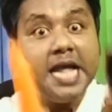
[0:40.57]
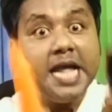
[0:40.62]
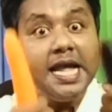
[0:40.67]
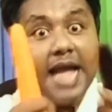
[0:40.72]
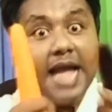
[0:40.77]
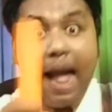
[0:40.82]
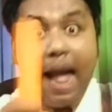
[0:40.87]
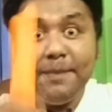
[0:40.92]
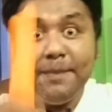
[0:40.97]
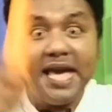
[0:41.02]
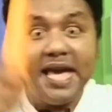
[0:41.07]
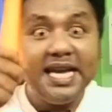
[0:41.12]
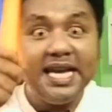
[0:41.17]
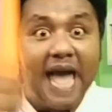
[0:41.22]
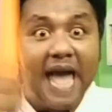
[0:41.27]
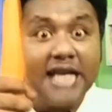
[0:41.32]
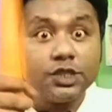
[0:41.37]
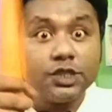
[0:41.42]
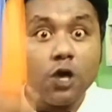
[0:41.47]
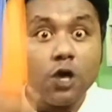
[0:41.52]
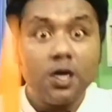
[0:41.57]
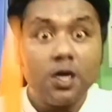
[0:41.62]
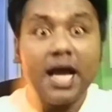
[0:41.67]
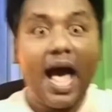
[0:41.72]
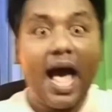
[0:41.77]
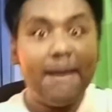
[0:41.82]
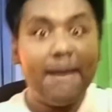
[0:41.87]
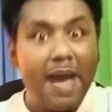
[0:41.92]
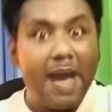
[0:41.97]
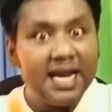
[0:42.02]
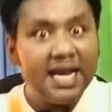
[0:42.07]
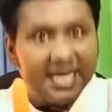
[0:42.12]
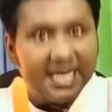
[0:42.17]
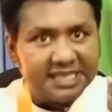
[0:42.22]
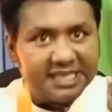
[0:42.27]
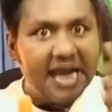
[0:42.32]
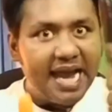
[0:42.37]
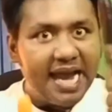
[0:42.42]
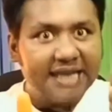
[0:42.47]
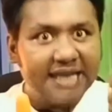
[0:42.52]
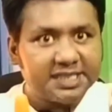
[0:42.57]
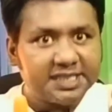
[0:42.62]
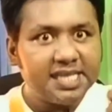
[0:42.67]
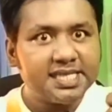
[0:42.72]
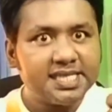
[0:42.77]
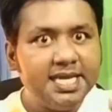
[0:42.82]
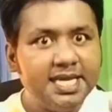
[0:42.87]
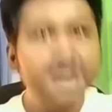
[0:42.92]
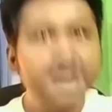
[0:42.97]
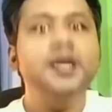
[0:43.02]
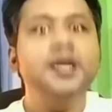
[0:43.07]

আমি এই গাজর বাংলাদেশে আসতেছি